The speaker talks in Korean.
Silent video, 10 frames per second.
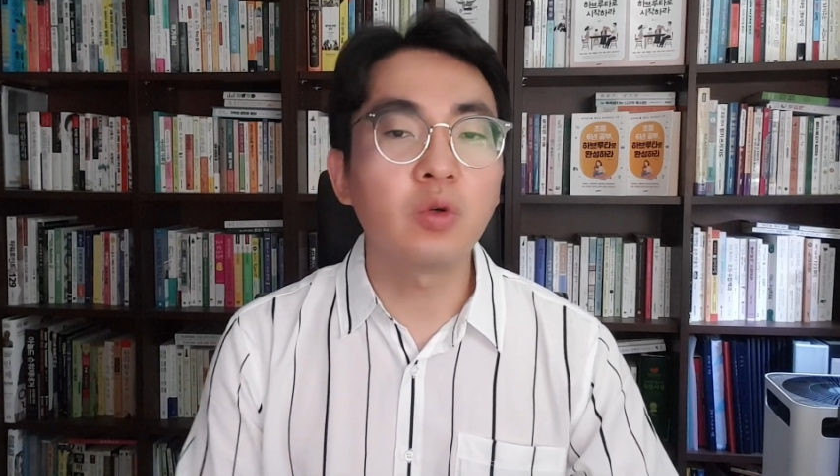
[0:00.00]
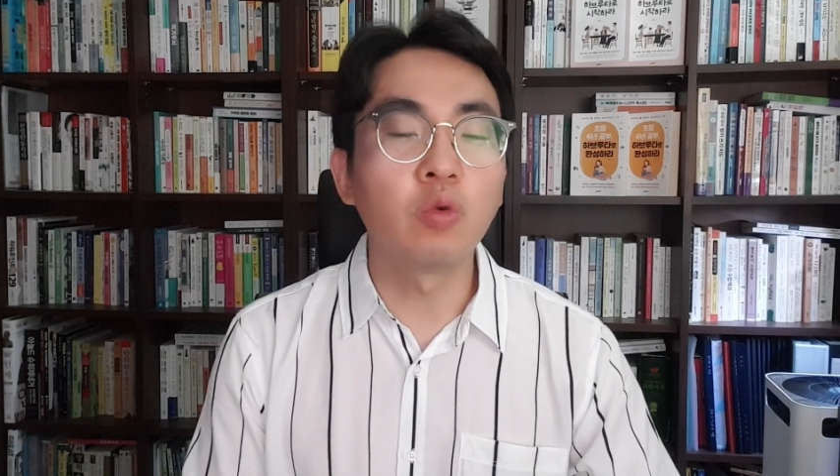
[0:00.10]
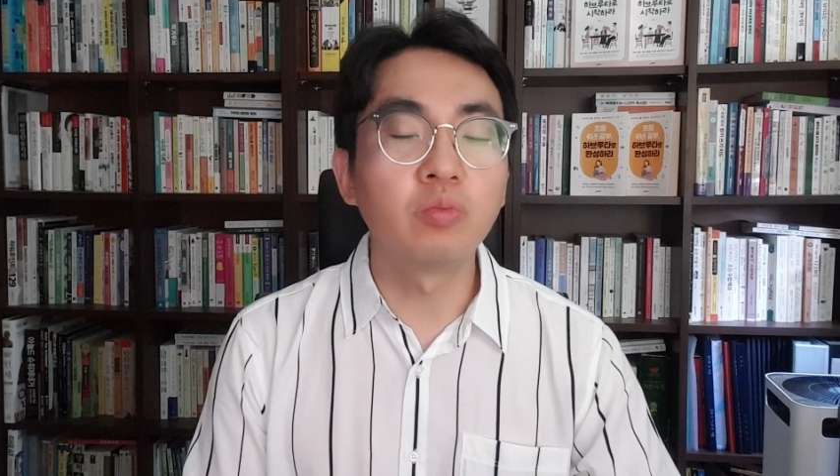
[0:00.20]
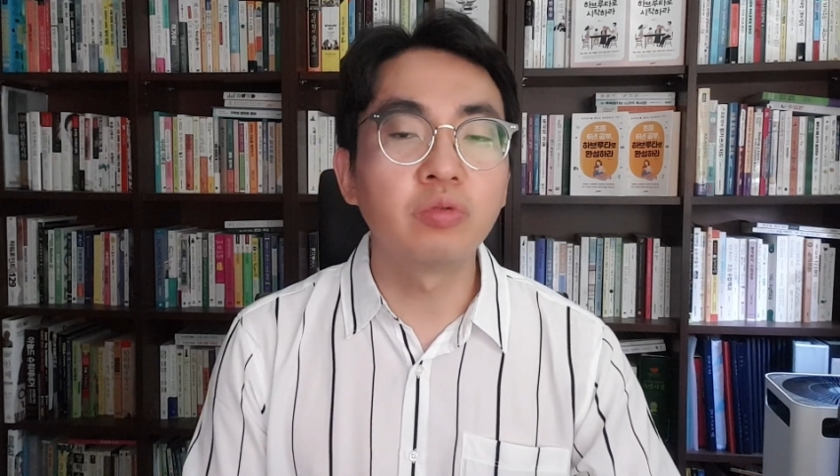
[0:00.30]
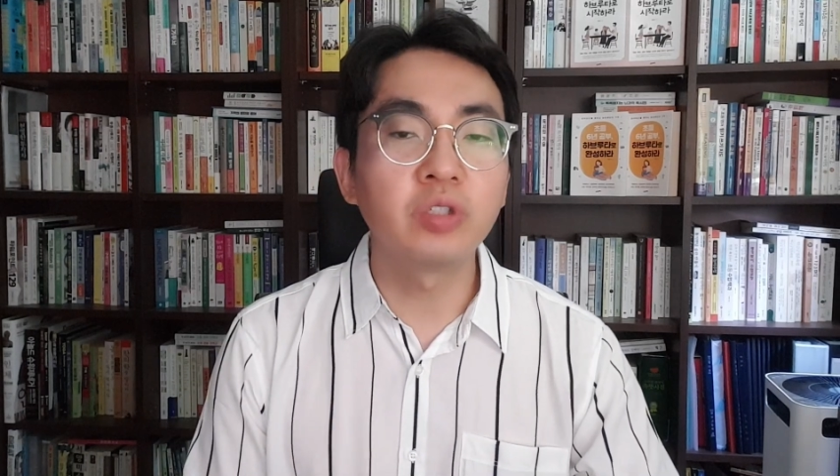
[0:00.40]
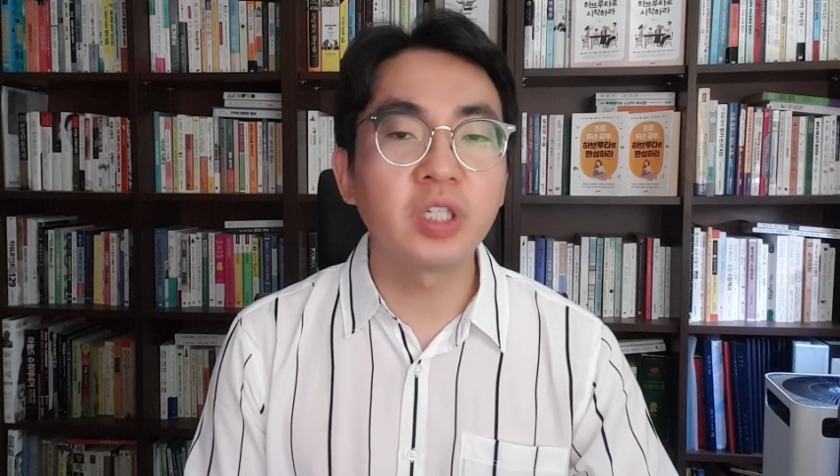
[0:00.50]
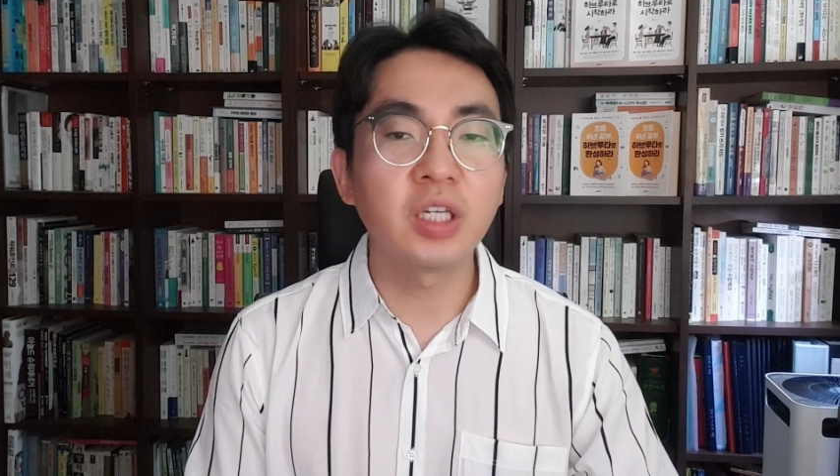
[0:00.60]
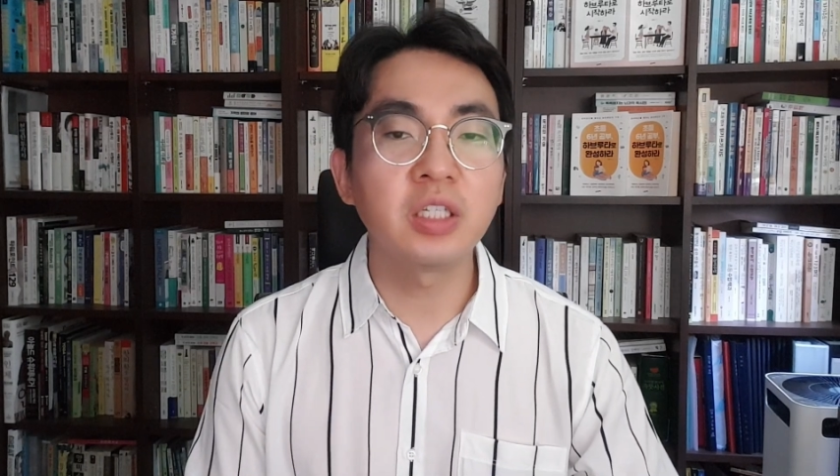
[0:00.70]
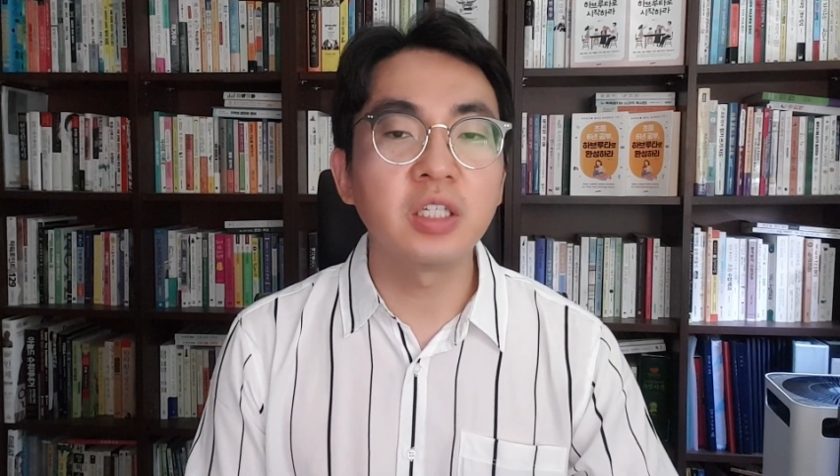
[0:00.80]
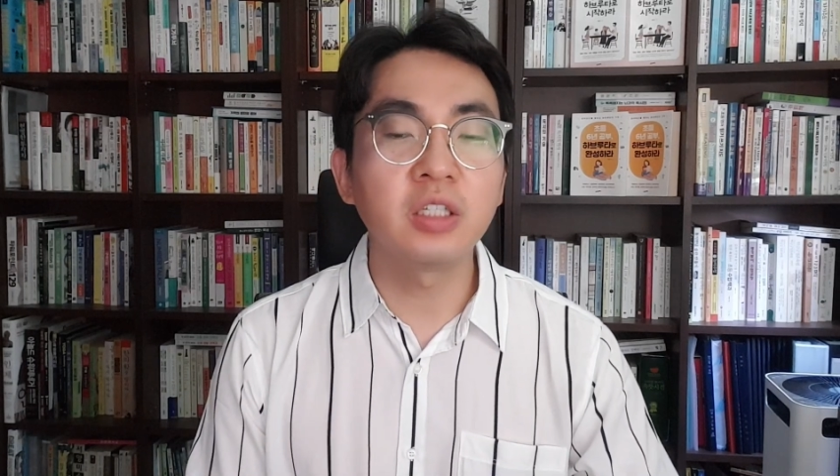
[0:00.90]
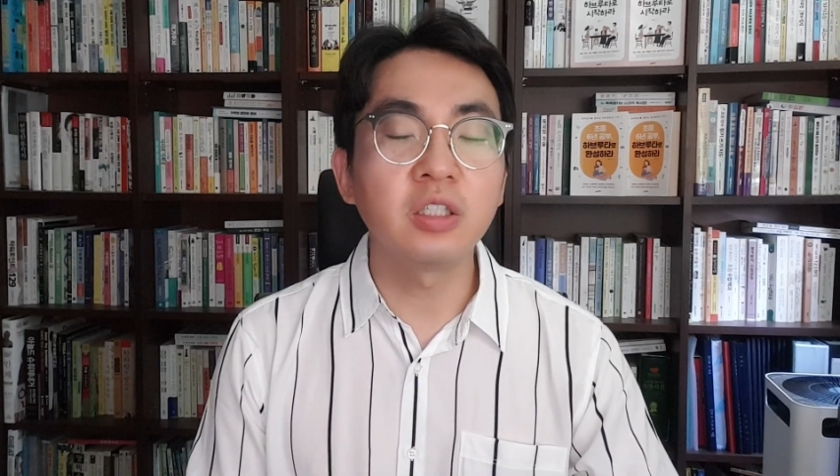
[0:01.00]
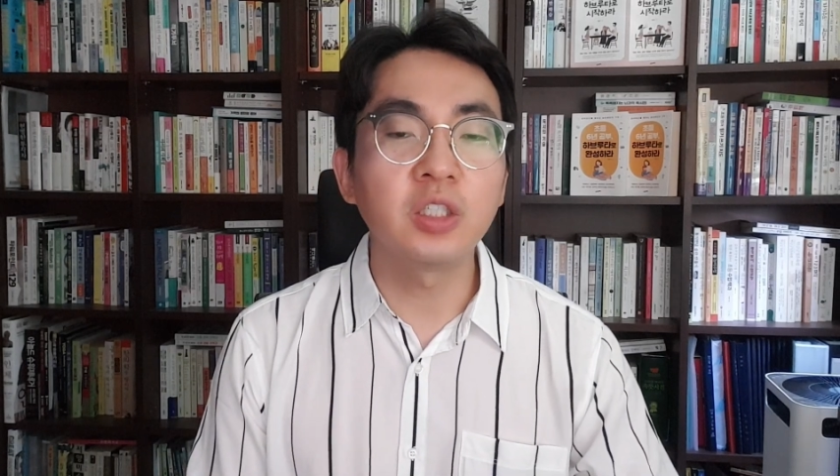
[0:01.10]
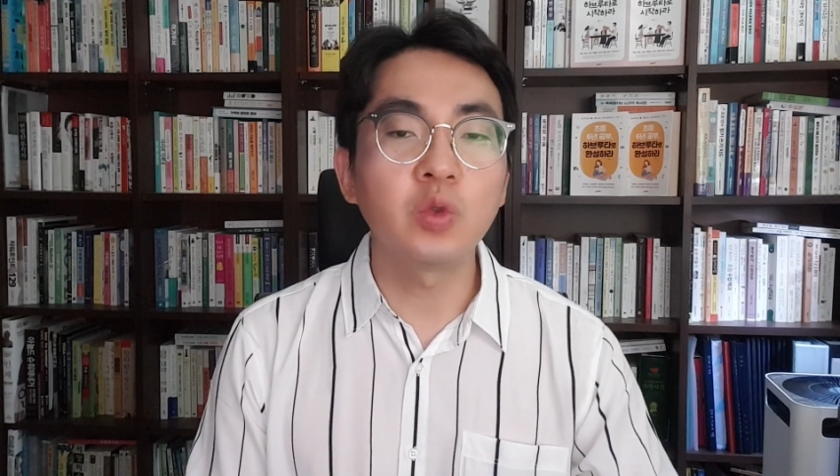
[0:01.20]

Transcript: 공부시키시는